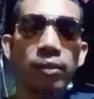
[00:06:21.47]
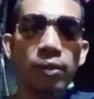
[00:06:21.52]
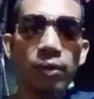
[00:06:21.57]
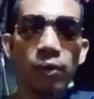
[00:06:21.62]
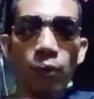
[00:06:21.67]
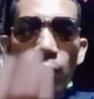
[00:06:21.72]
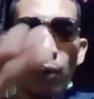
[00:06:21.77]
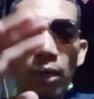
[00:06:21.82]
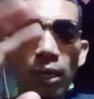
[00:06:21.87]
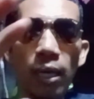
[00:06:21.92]

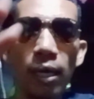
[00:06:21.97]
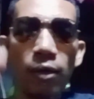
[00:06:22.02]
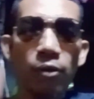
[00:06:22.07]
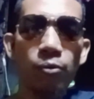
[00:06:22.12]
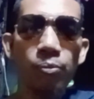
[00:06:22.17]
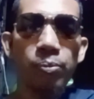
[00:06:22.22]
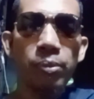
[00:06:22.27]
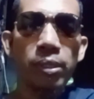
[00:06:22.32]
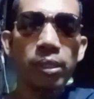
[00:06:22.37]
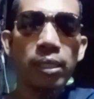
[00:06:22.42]
wala akong
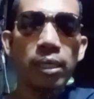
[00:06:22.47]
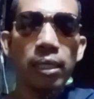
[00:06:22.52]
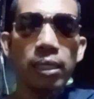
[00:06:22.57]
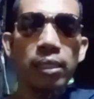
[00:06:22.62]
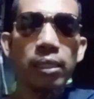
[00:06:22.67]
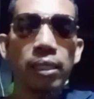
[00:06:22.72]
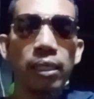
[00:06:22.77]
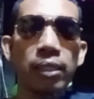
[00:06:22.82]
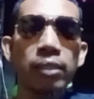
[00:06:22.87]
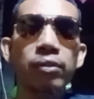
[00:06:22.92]
pera
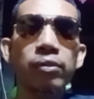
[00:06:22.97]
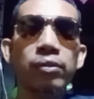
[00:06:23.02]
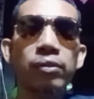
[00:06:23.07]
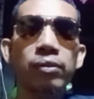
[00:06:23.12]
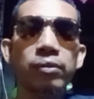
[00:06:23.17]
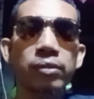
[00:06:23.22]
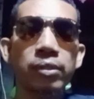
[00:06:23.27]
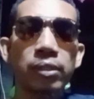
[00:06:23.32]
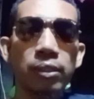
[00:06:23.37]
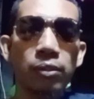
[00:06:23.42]
ano
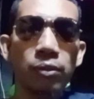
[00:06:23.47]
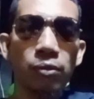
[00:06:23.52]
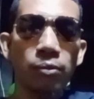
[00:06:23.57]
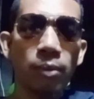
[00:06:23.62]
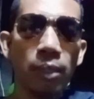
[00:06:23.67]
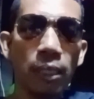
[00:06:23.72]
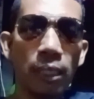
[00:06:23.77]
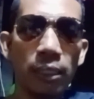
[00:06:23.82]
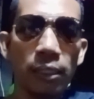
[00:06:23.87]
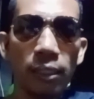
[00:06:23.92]
siguro maganda